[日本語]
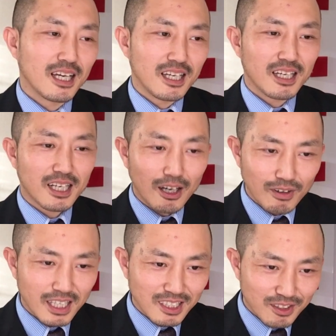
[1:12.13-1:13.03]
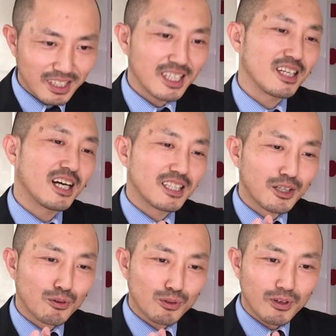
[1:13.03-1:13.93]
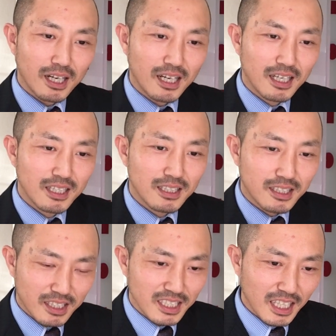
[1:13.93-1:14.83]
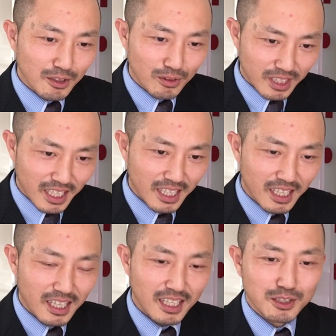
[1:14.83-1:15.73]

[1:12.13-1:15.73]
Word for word: 変わらずに相手のことが好きなのに、